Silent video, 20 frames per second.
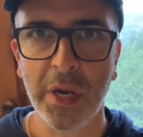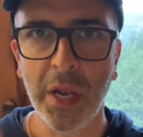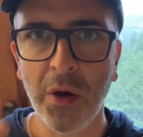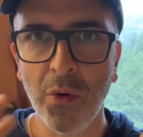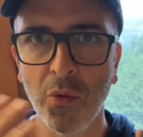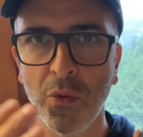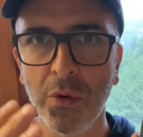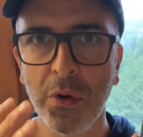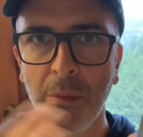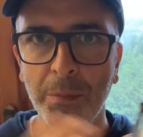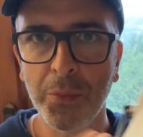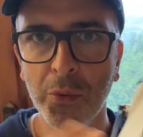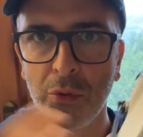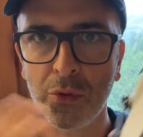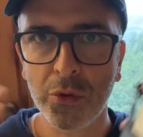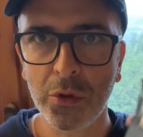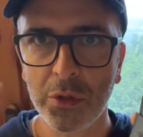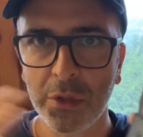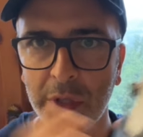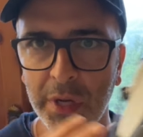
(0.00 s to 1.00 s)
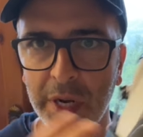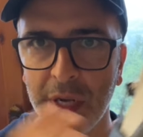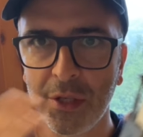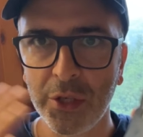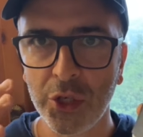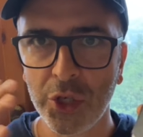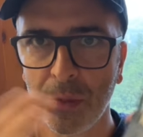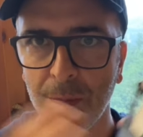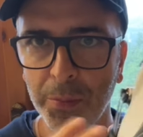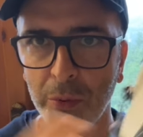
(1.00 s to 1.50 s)
la
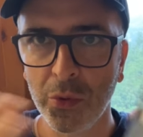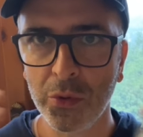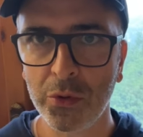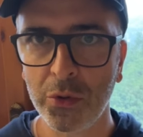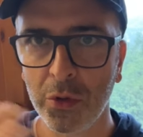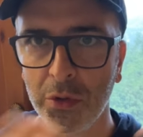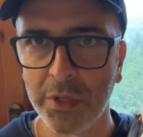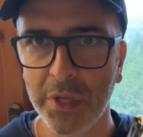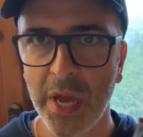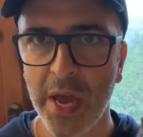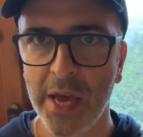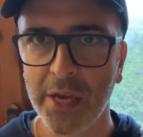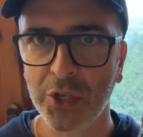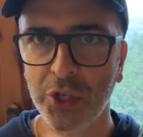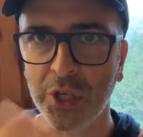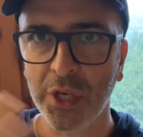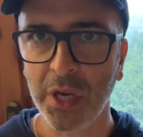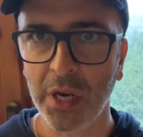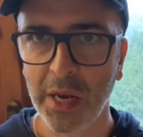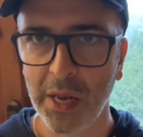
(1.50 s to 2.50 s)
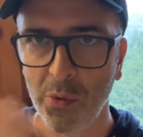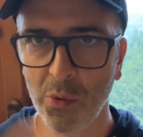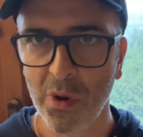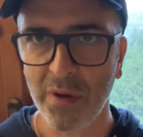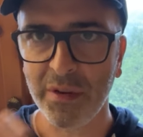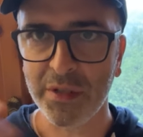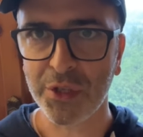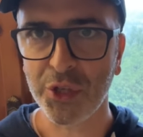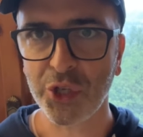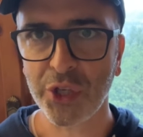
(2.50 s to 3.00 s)
1.13.10, la
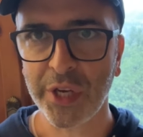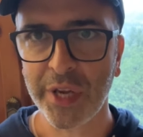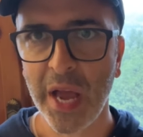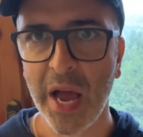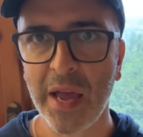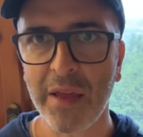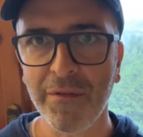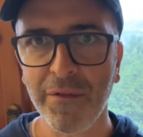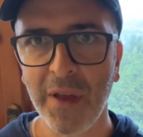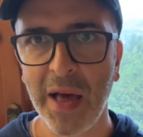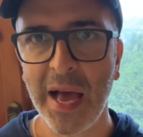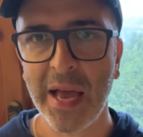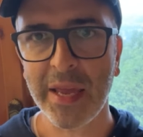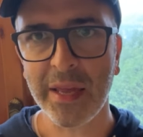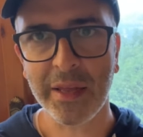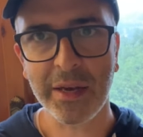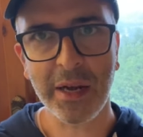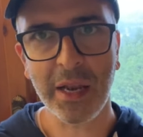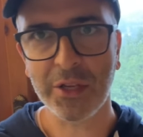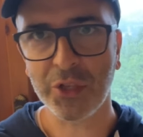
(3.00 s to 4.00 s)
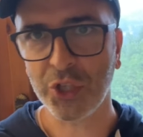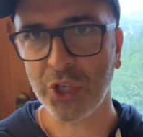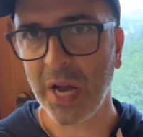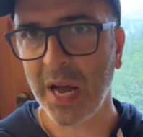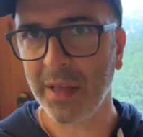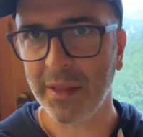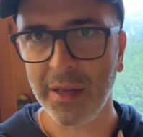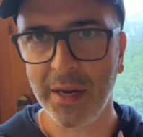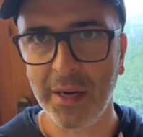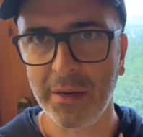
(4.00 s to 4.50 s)
nuova DJI Fly
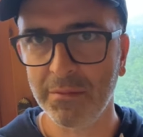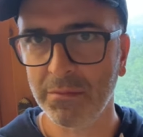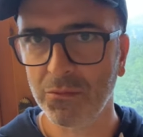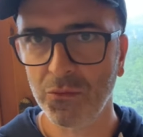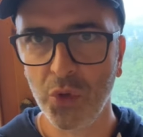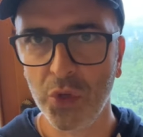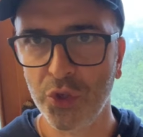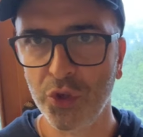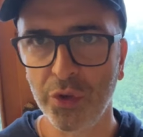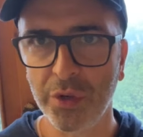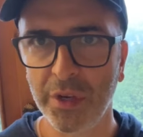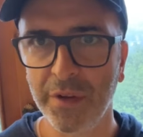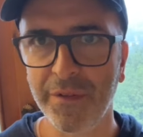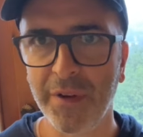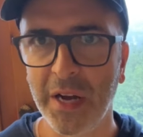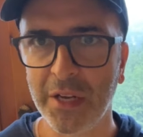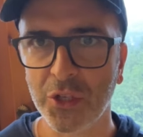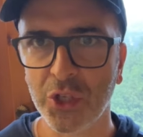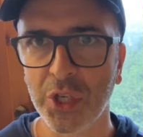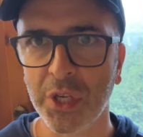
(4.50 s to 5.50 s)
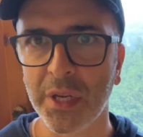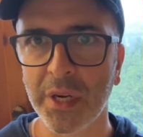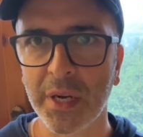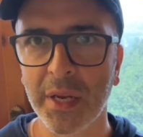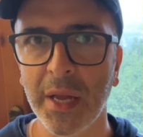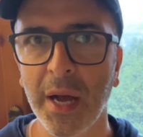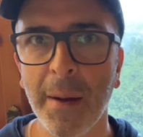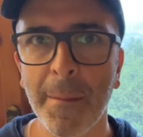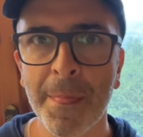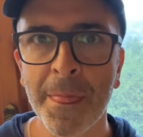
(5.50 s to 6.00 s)
rilasciata due giorni fa
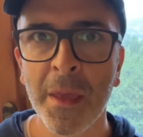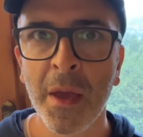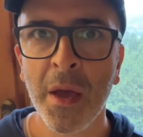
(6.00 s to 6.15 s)
circa